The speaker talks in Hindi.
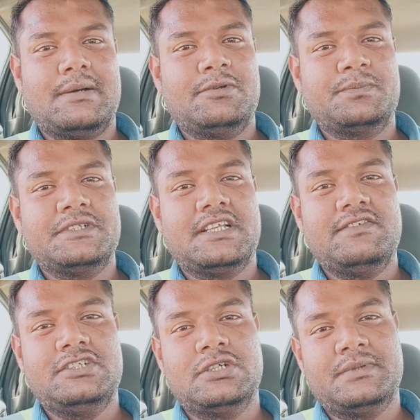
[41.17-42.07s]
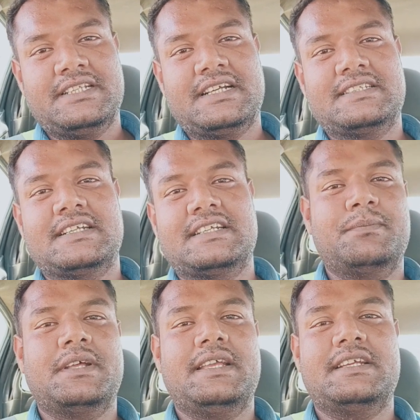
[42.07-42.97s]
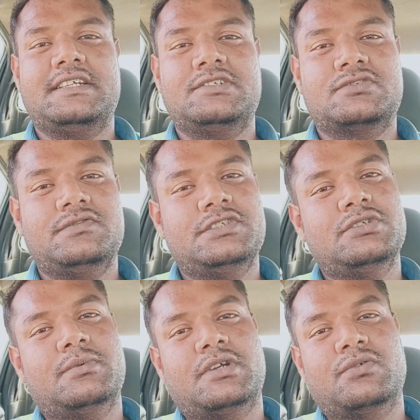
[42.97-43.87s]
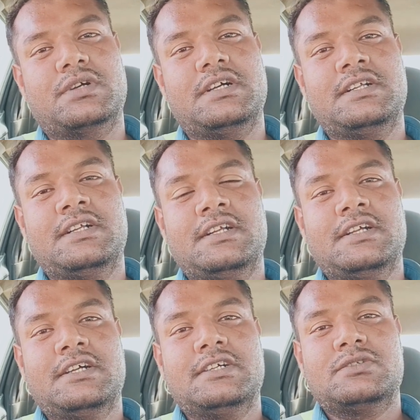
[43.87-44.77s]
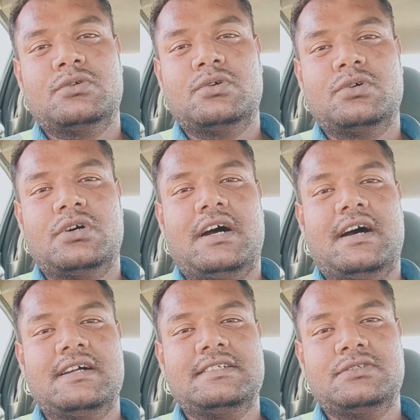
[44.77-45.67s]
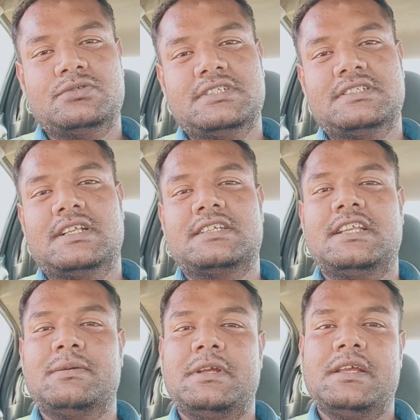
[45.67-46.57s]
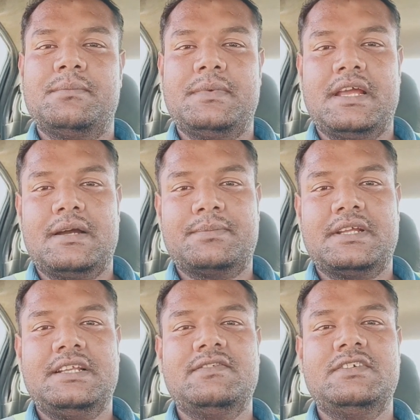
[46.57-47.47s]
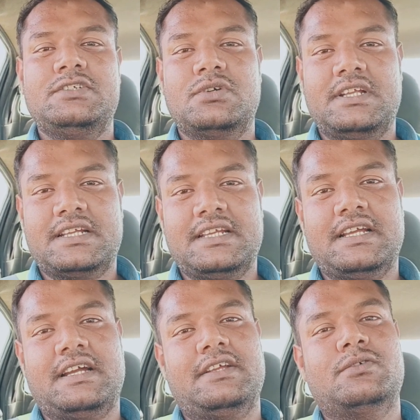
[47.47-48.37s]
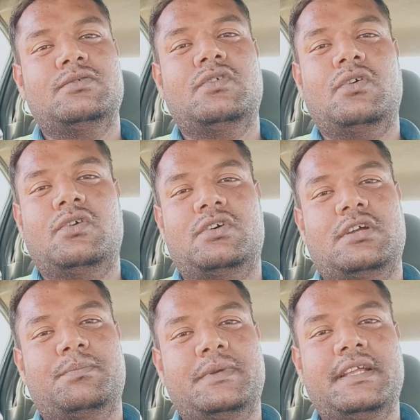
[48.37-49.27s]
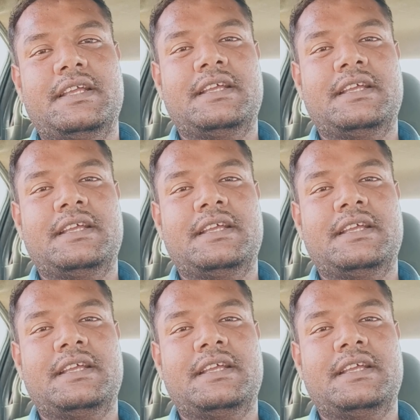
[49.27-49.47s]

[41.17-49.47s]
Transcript: आप लोग पिछले वीडियो में देखा था कि मैं एक इंट्रो वीडियो बनाऊँगा तो आज उसी सिलसिले में मैं आपके लिए वीडियो लेके आया हूँ और अपने